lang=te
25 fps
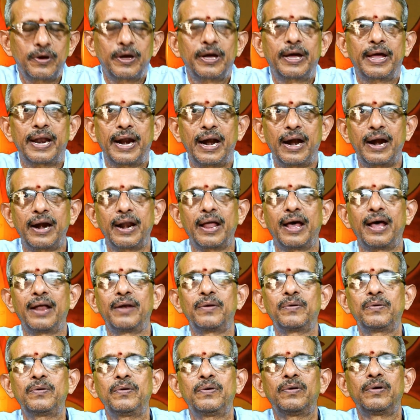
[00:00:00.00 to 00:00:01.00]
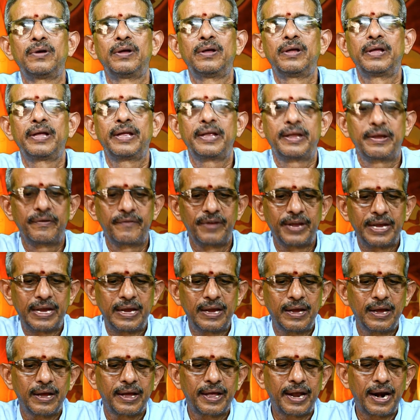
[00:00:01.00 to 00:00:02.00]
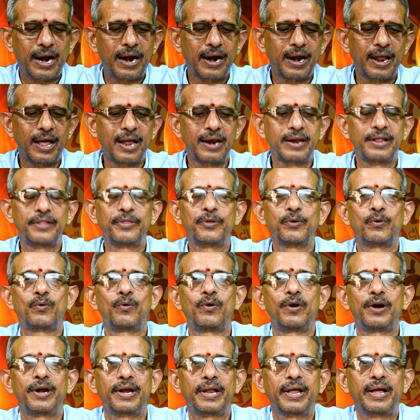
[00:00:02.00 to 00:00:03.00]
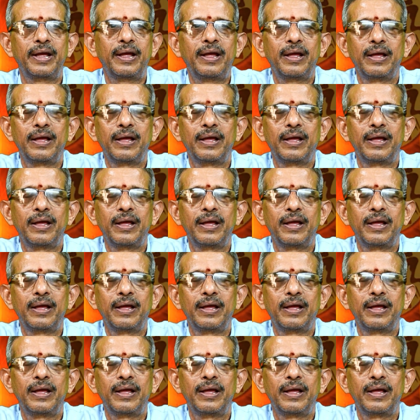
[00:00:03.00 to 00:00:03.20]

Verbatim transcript: గ్రహణాలు ఇవి గ్రహణాలు ఎందుకు అంటే